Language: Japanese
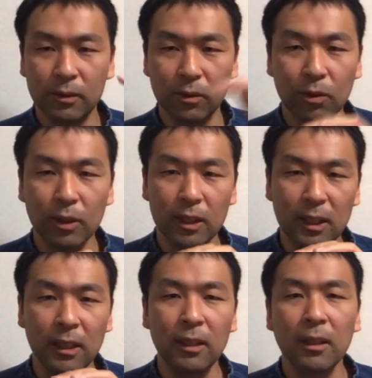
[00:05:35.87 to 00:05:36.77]
の時
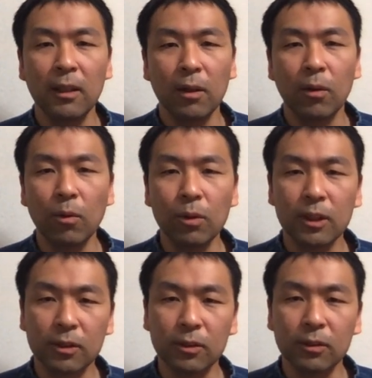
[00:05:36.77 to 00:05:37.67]
に大
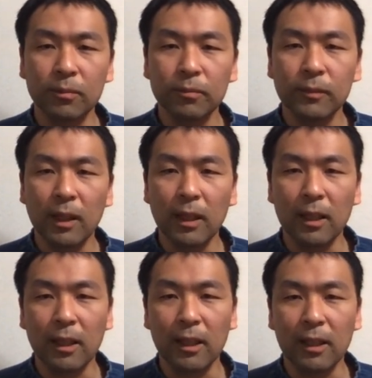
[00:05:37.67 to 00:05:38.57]
きく、
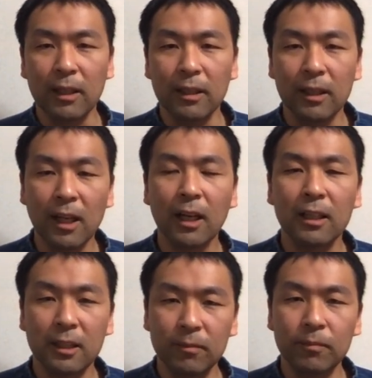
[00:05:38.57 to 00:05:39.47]
えー、値上が
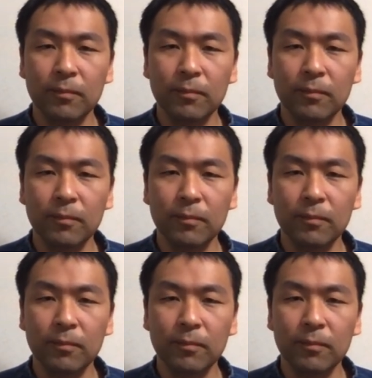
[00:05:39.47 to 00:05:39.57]
り